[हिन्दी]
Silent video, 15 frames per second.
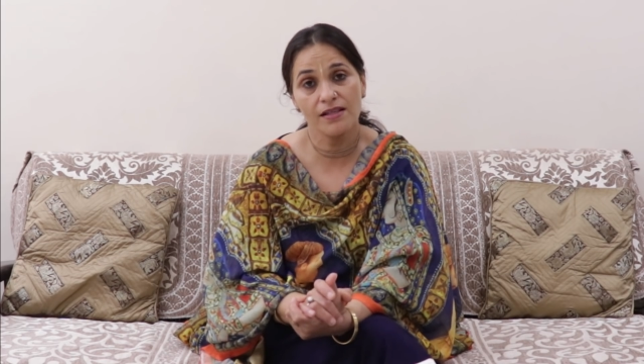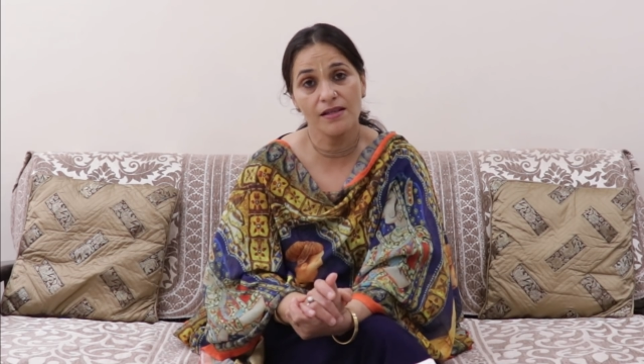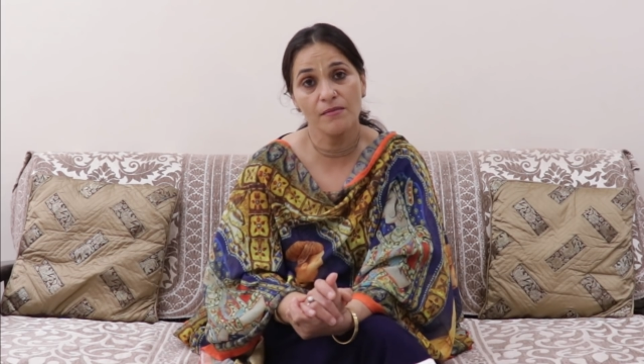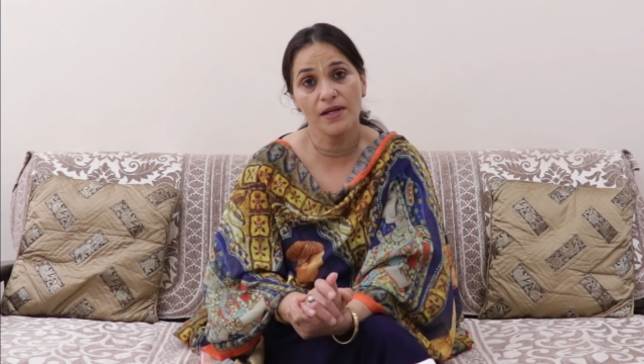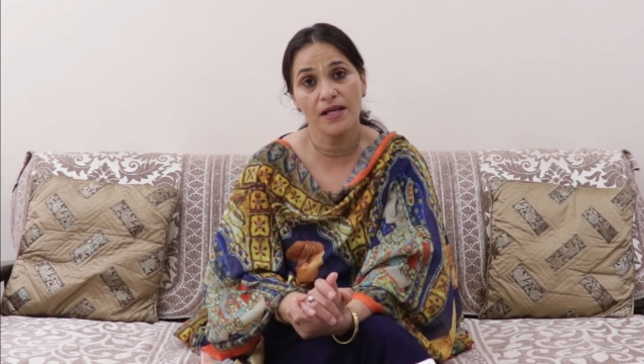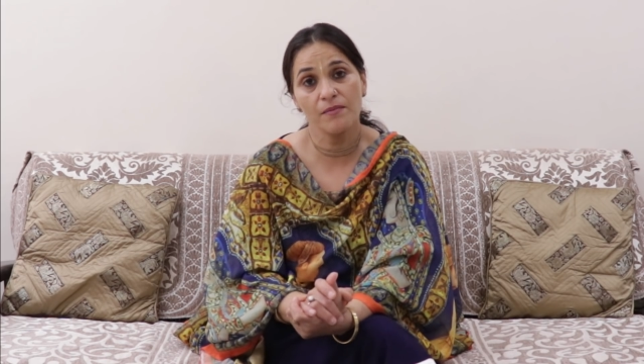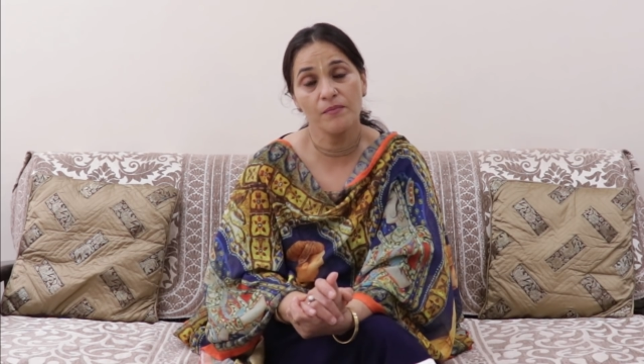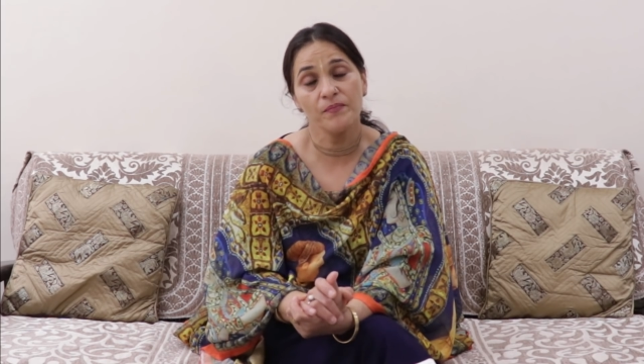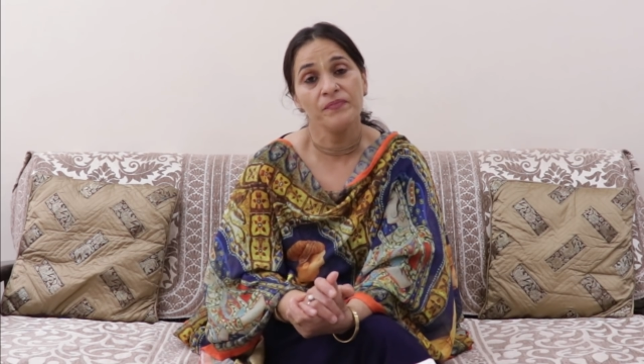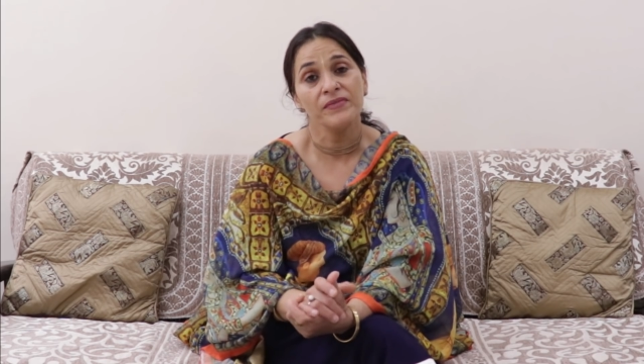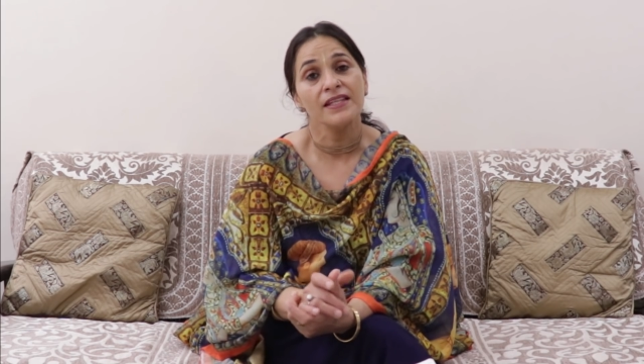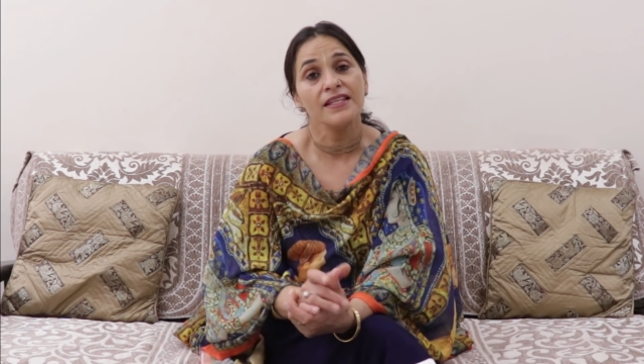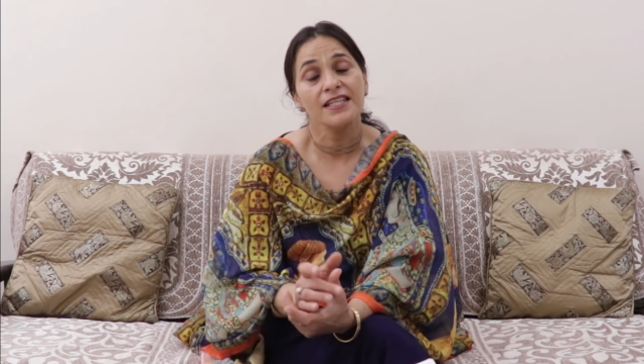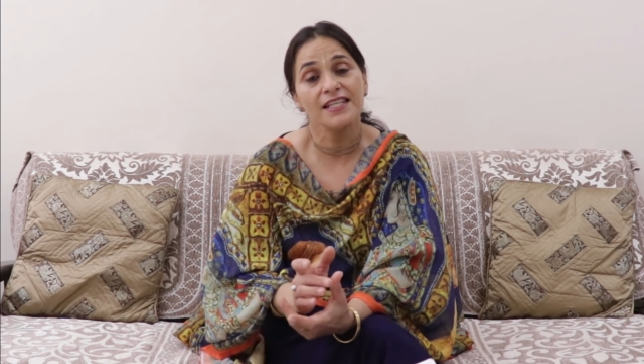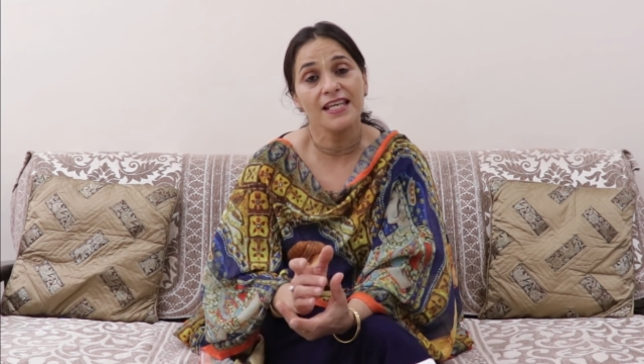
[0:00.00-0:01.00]
कि मैम
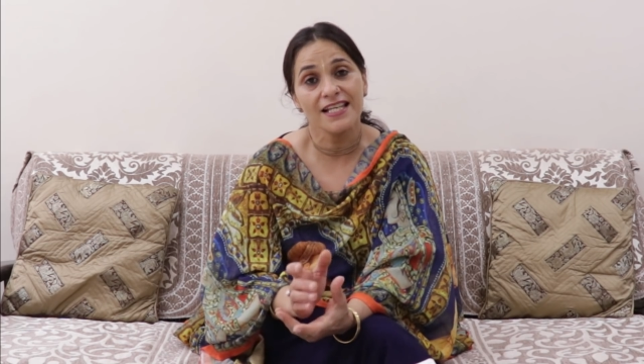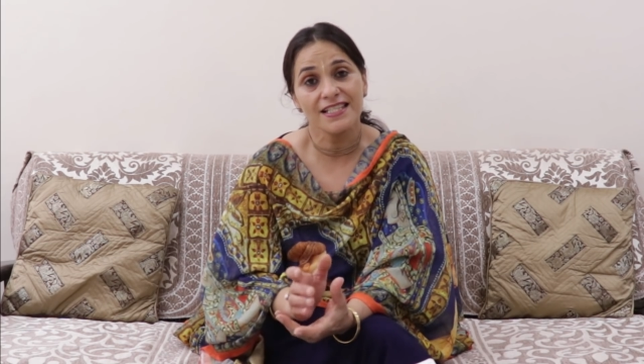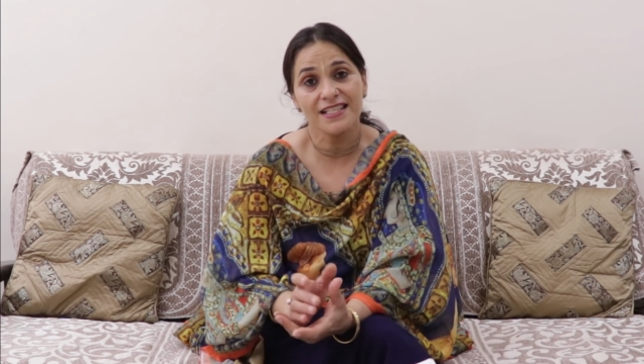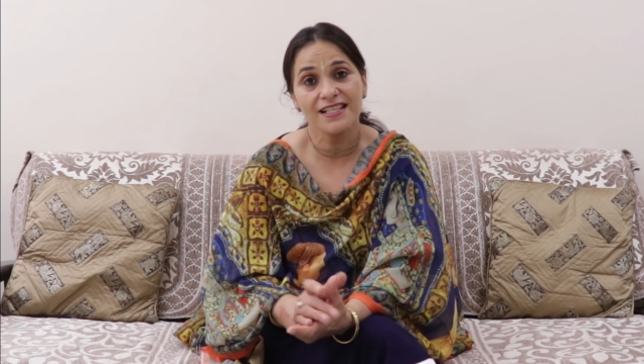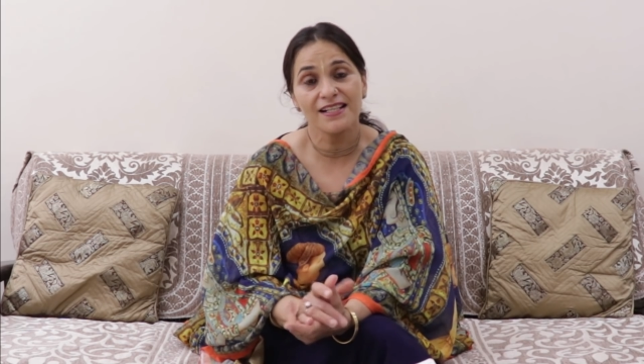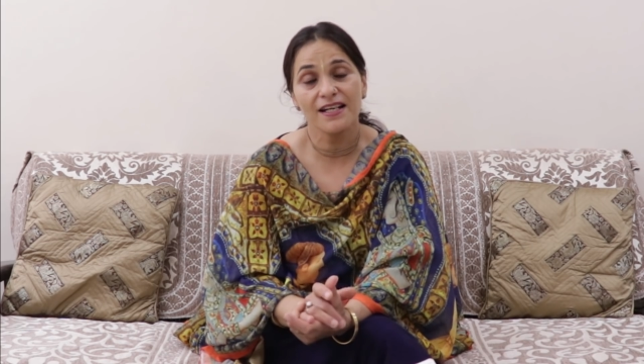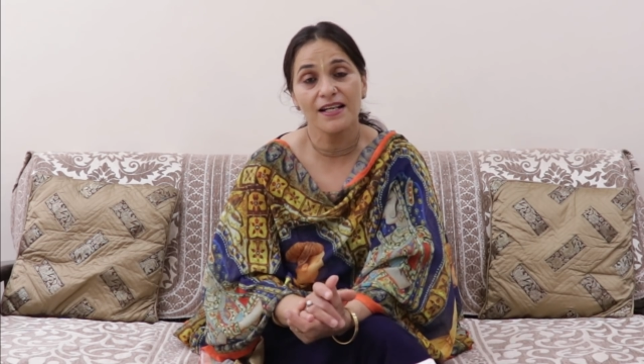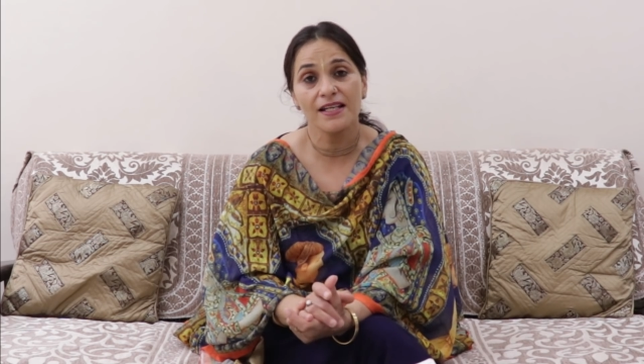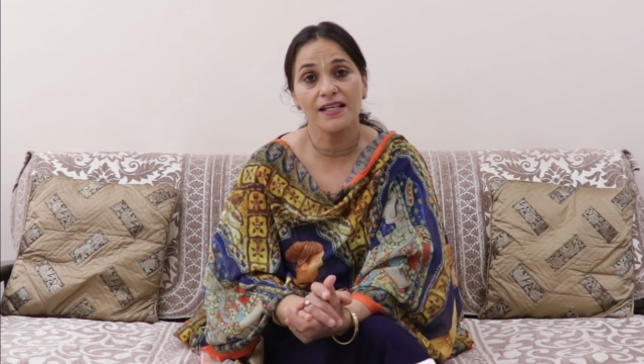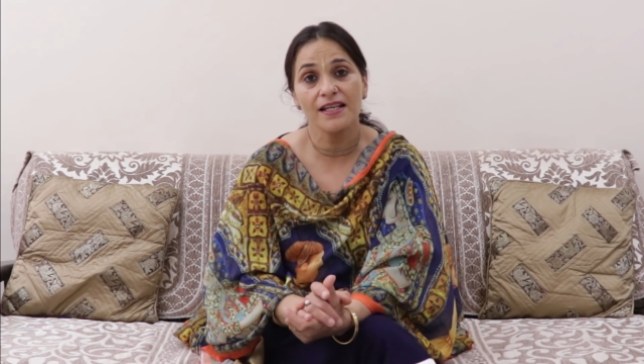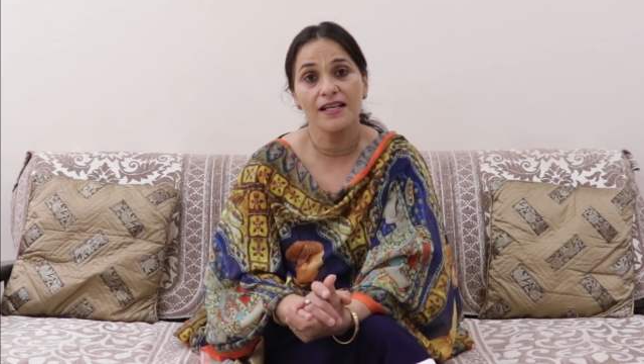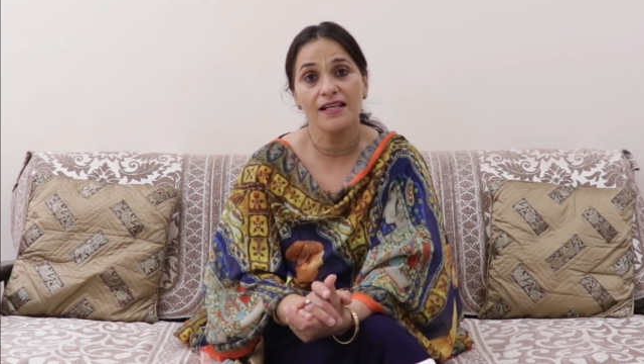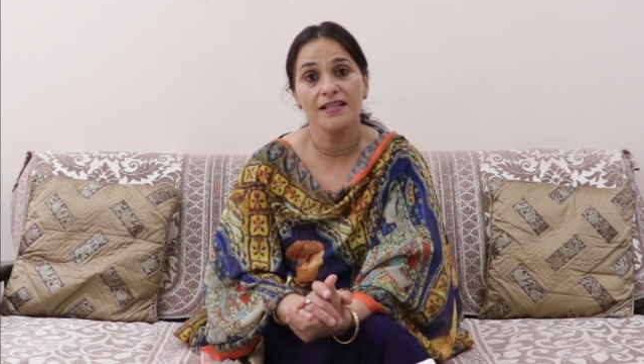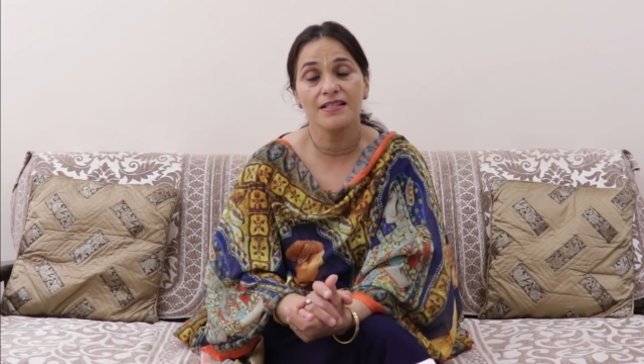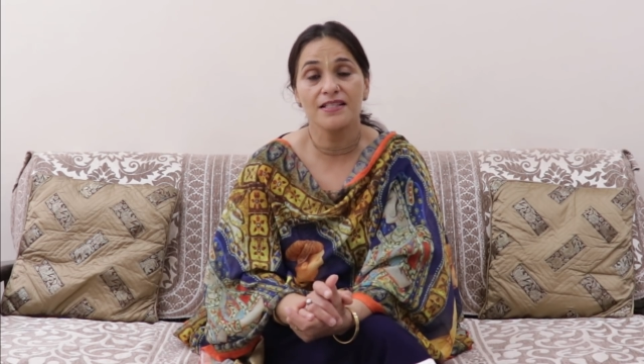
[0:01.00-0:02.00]
कैसे
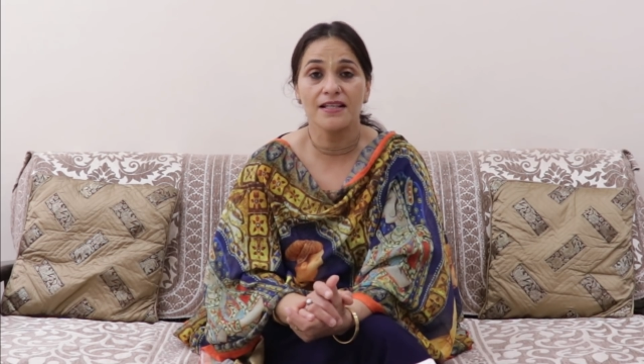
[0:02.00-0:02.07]
करेंगे